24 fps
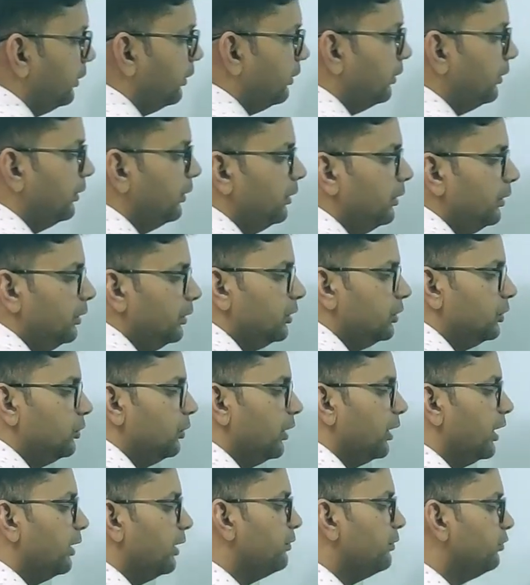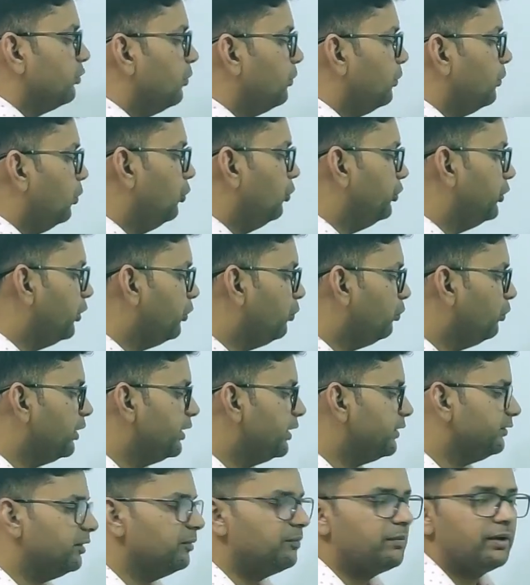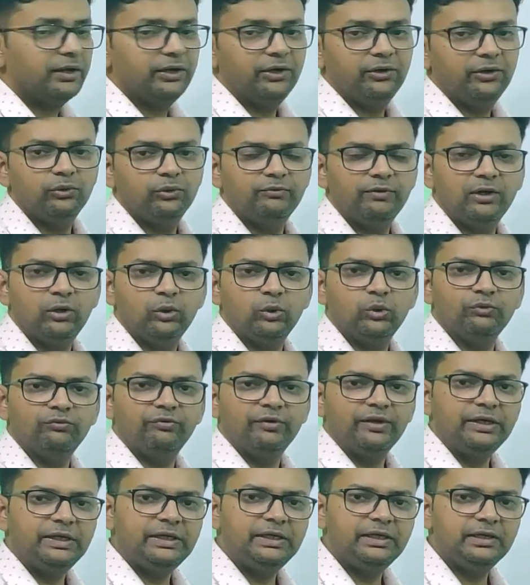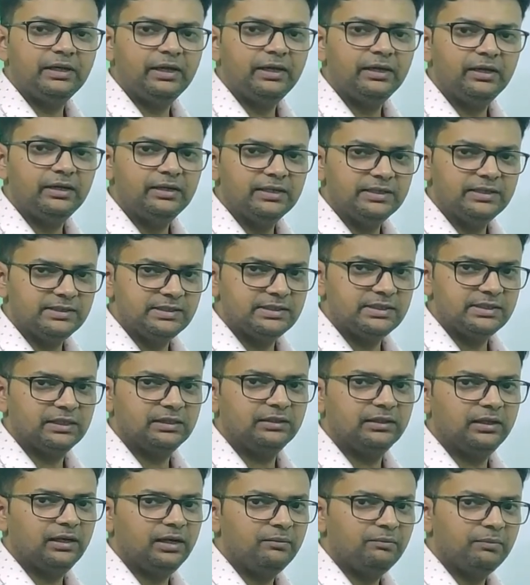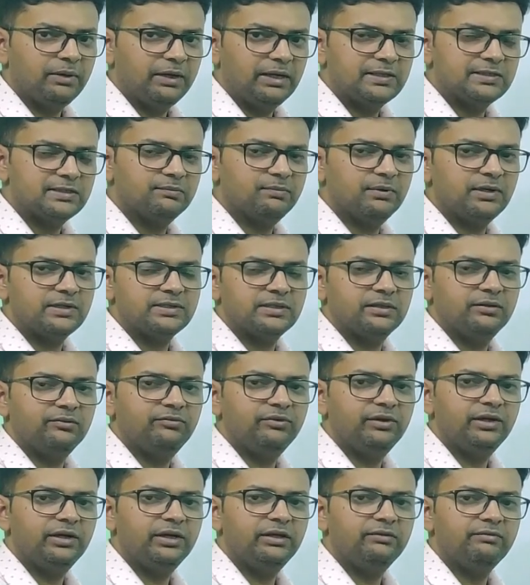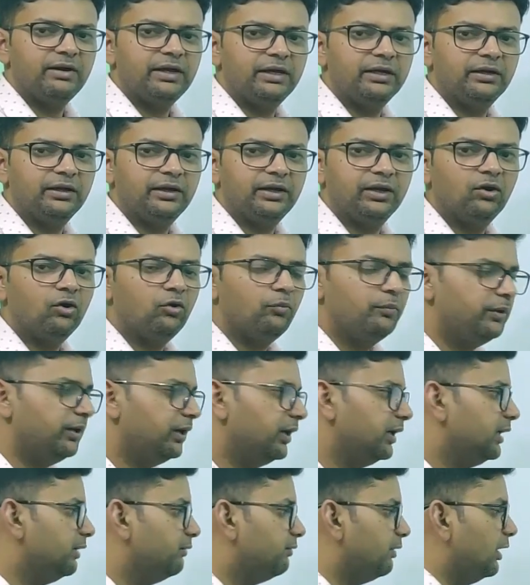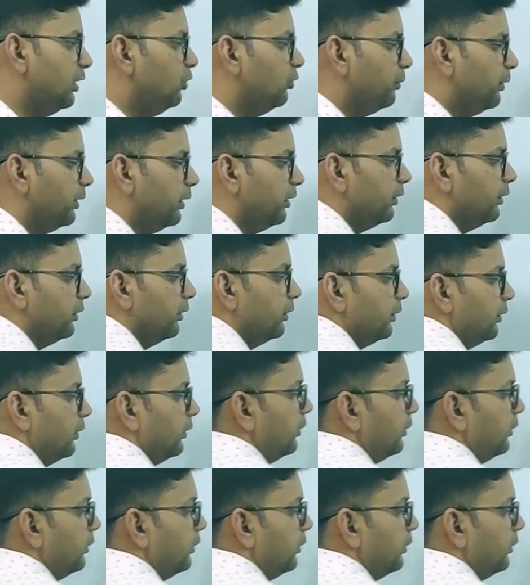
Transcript: है तो अगर अब इसको प्लॉट करूँगा इसकी मैग्नीट्यूड वैल्यू तो वन ही आएगी डीसी सिग्नल है माइनस से प्लस इन्फिनिटी वैरी करेगा ओमेगा की वैल्यू पर